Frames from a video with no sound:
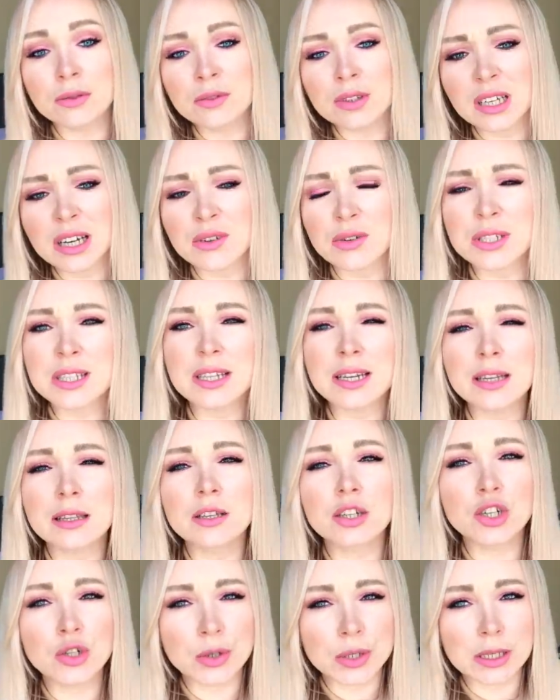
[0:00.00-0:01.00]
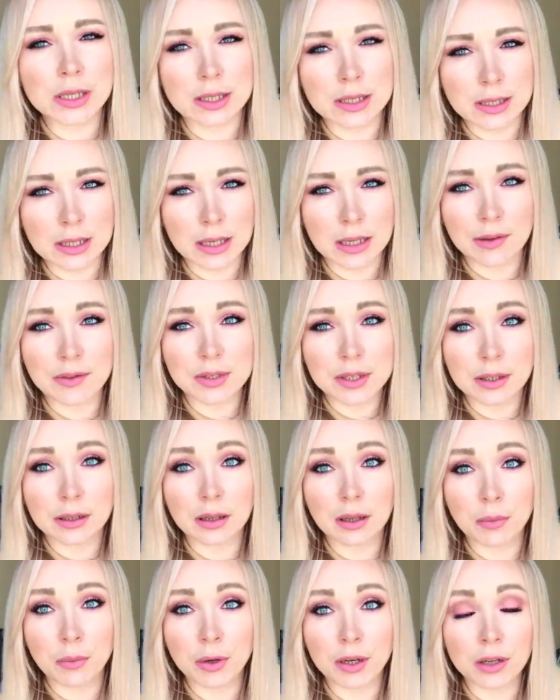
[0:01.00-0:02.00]
Ну, это такой средней жесткости они
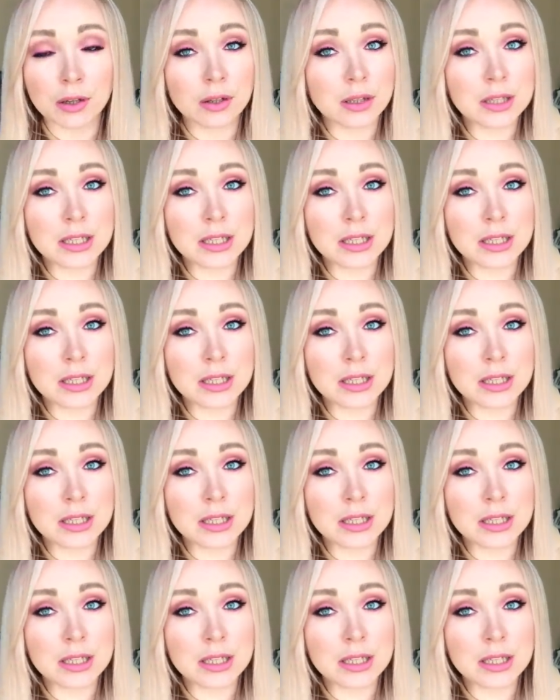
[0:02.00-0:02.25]
всегда были.